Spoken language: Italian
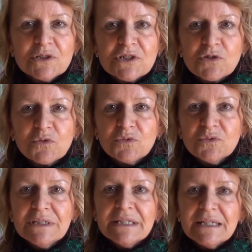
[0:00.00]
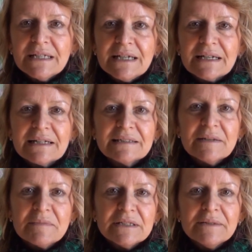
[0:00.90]
gli studi
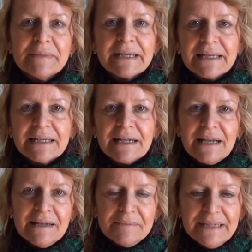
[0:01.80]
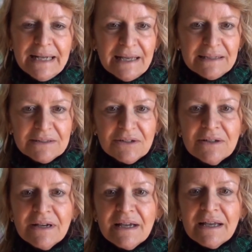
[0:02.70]
all'Accademia di Brera a Milano